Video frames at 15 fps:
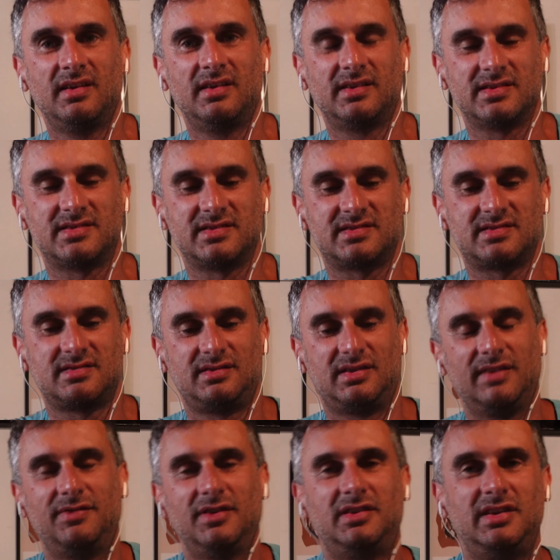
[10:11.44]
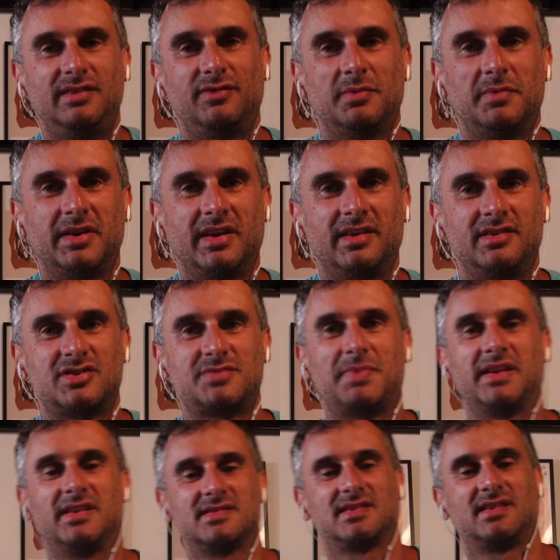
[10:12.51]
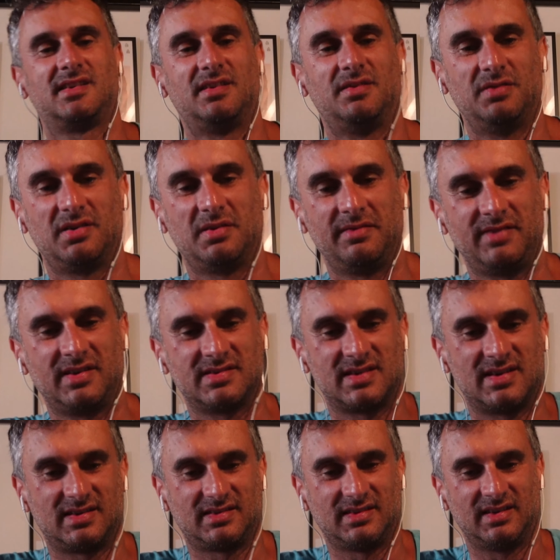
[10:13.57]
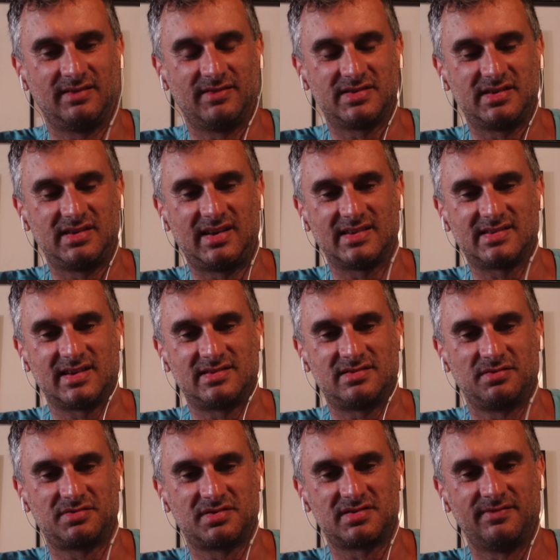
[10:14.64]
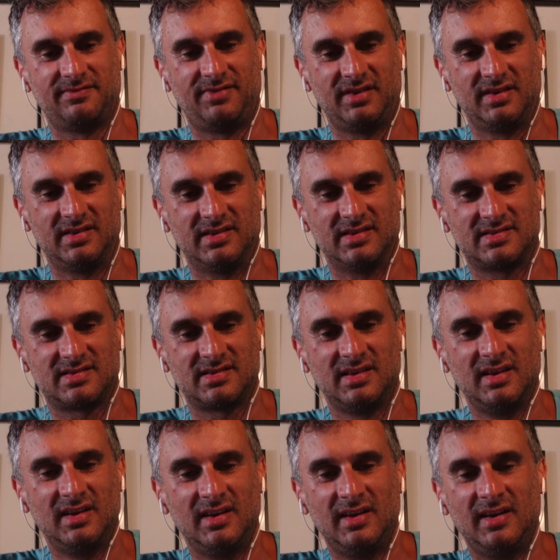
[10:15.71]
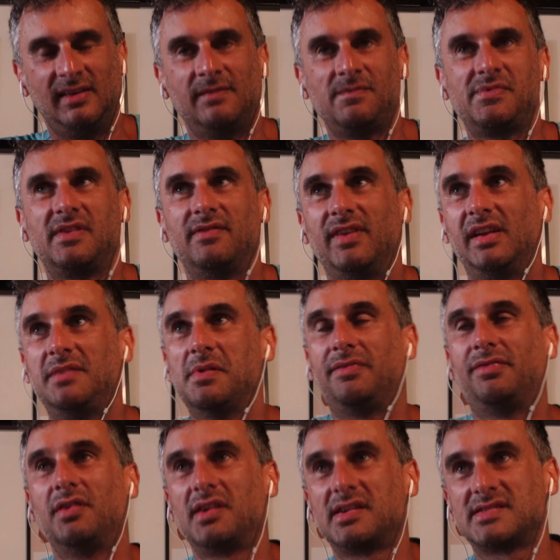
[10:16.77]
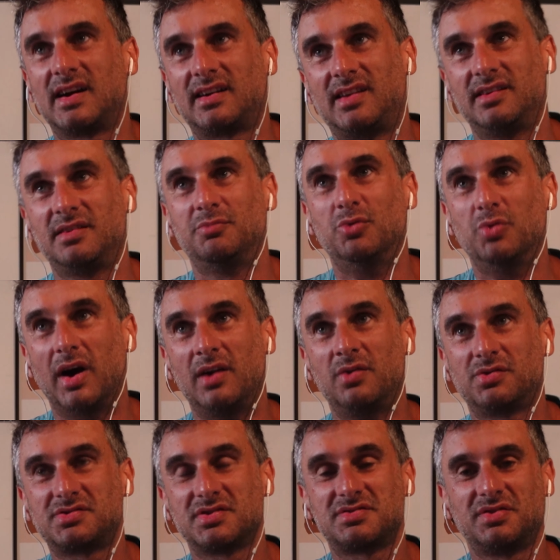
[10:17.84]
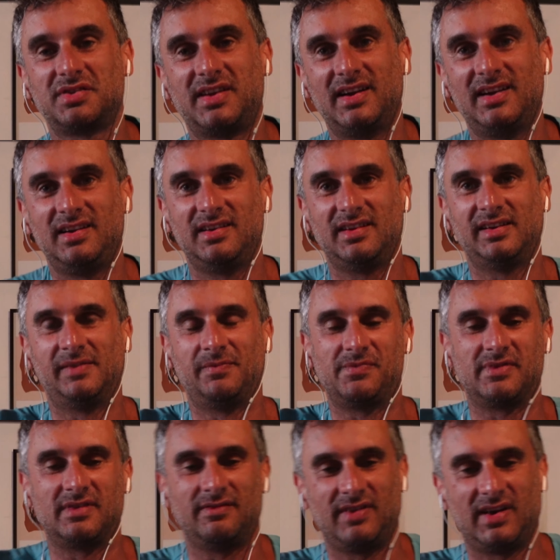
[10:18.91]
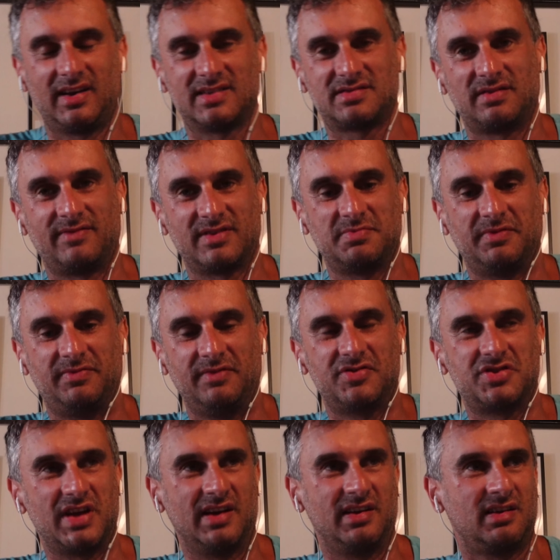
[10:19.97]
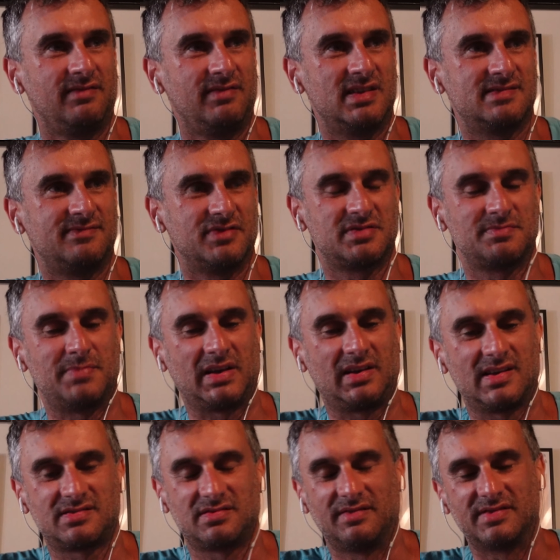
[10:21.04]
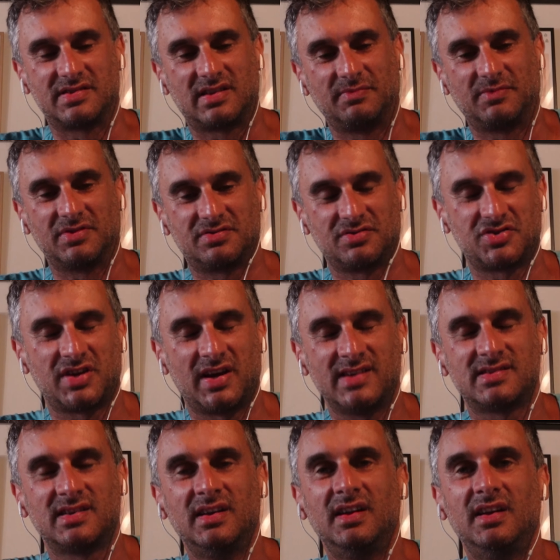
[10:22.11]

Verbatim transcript: Das ist definitiv nochmal dann eine spannende Sache auch. Aber wie gesagt, äh, was ich jetzt als Luxus empfinde, ist, wenn ich mir vorher gesagt hätte, buch ein Luxushotel, ähm, wäre das irgendwas mit fünf Sterne gewesen, wo es einen Butler-Service gibt und so ein Scheiß.